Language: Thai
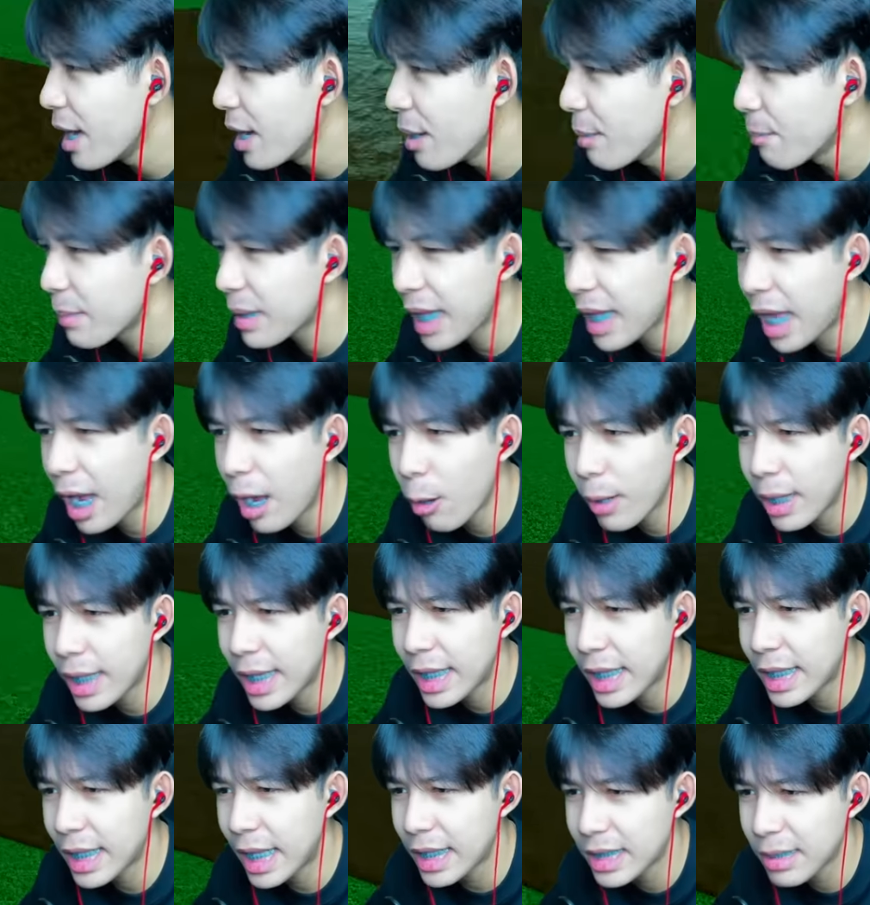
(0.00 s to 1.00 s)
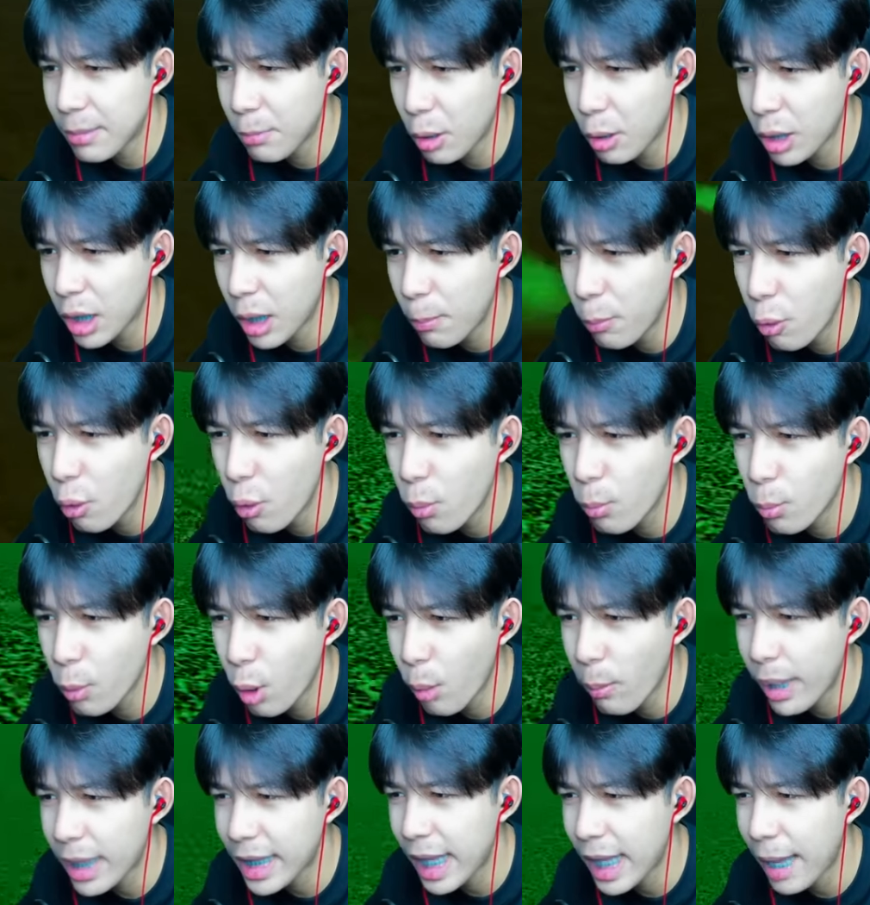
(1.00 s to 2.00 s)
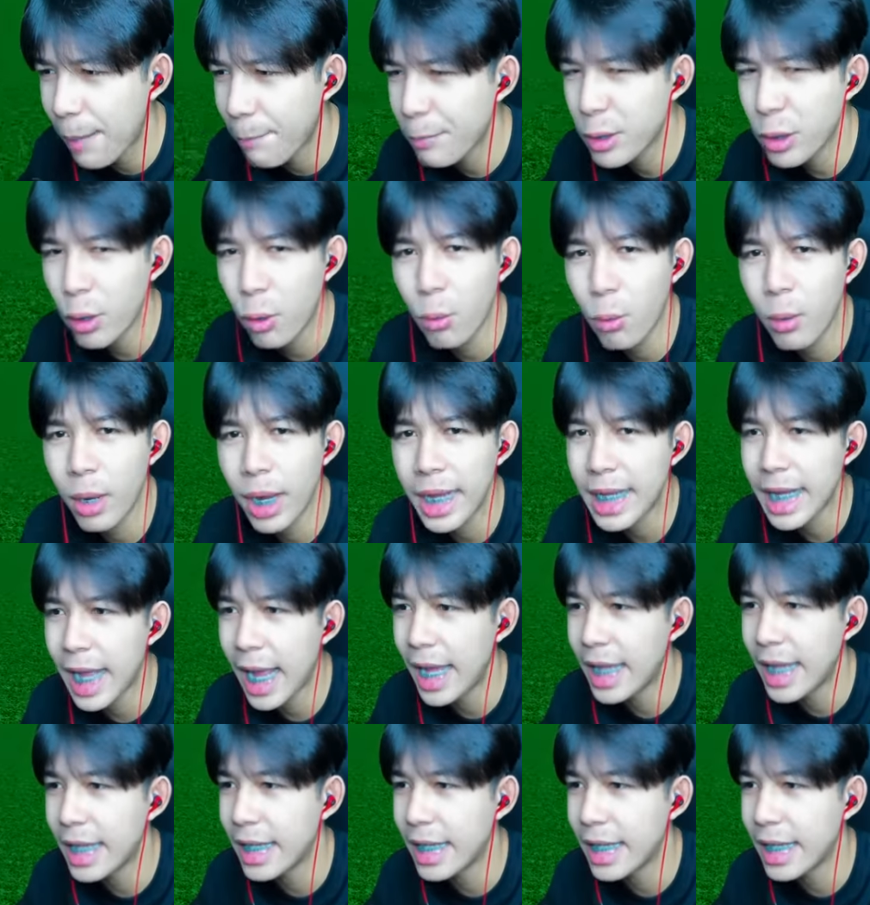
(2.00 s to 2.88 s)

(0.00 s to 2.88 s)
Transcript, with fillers: มันเข้าไอ้นั่นน่ะสมรภูมิลบอะทำทรงไอไก่